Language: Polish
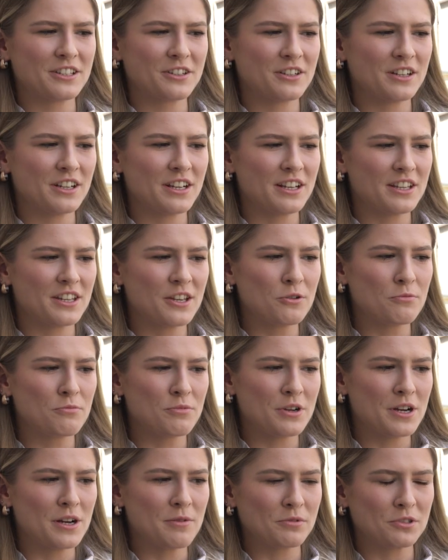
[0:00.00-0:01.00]
trochę nie
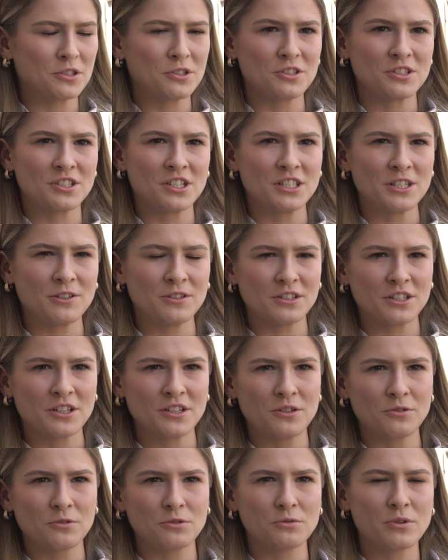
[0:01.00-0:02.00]
lubiłam, gdy coś się działo na
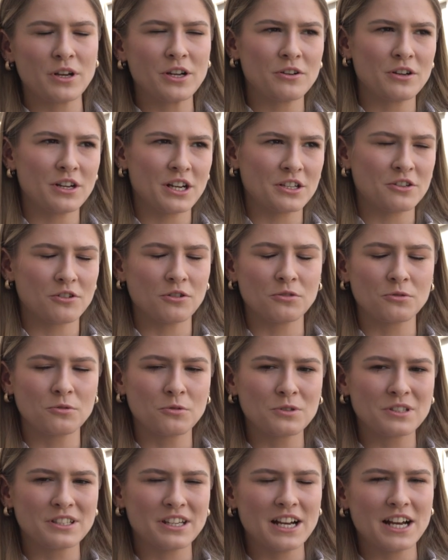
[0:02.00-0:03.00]
treningu złego, jakaś
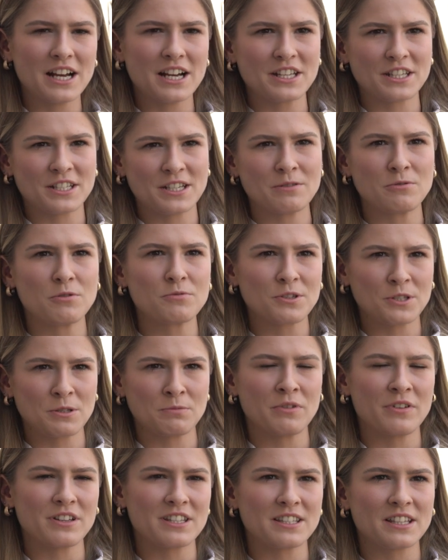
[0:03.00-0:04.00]
kontuzja i trzeba było mnie
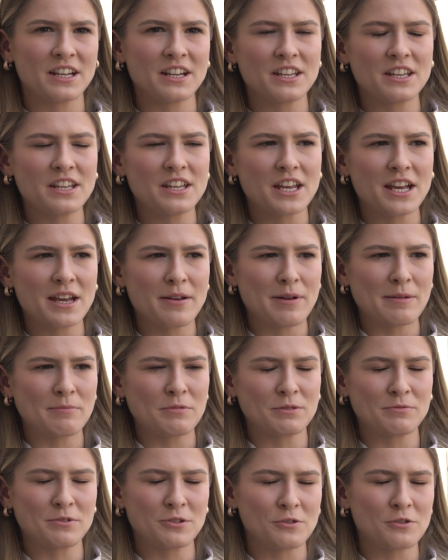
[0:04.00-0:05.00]
stopować z treningiem
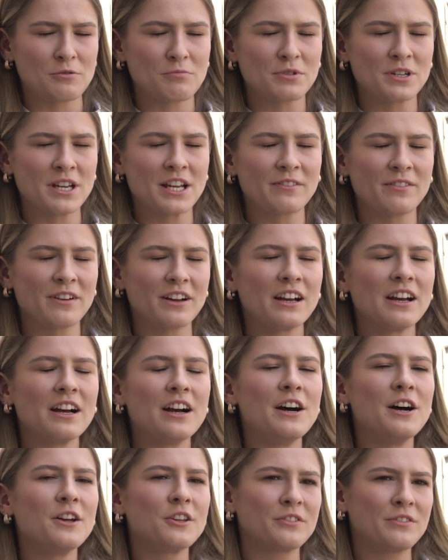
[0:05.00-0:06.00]
albo zrobić jakąś przerwę,
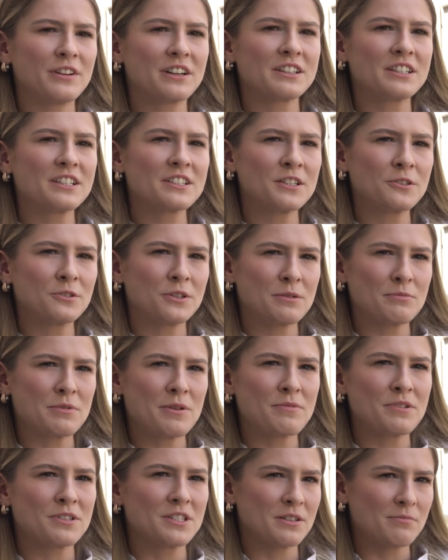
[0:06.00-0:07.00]
to faktycznie tutaj
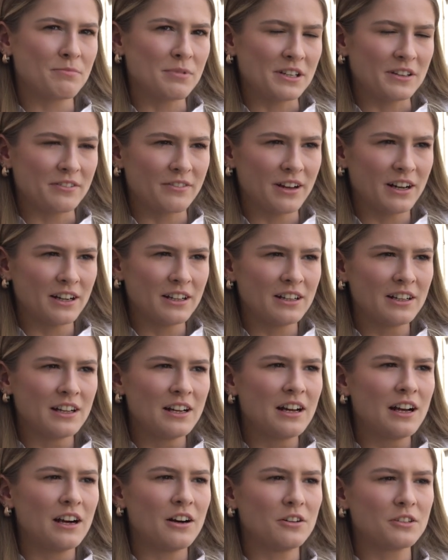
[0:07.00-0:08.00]
byłam niecierpliwa.
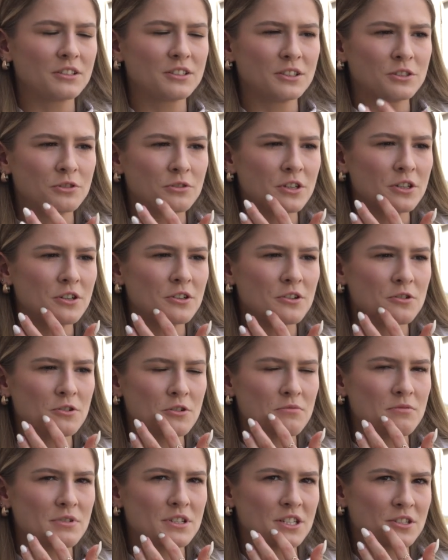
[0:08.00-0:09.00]
Od zeszłego
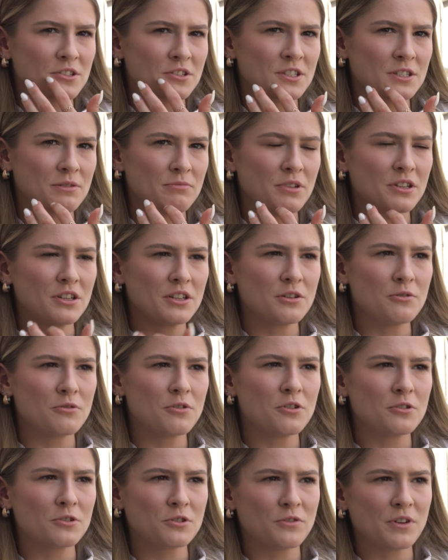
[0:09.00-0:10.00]
roku myślę, że to się
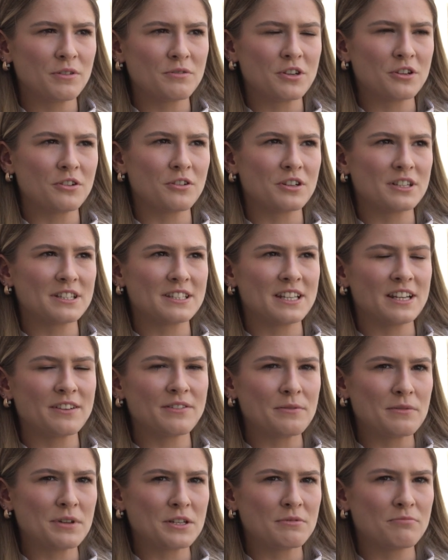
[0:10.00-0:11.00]
zmieniło, już wiem czego chcę,
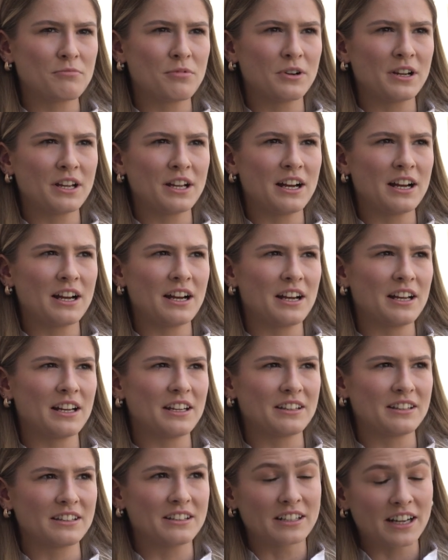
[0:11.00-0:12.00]
wiem na czym polega
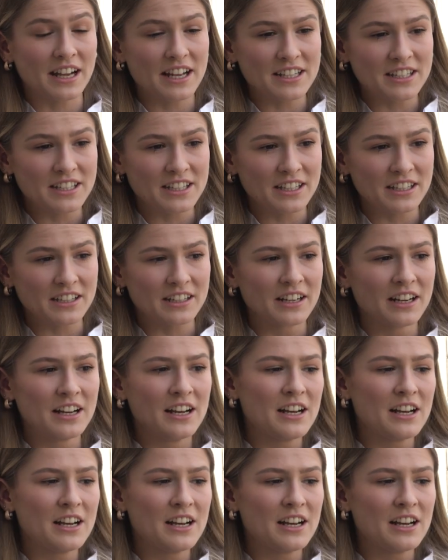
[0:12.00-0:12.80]
trening,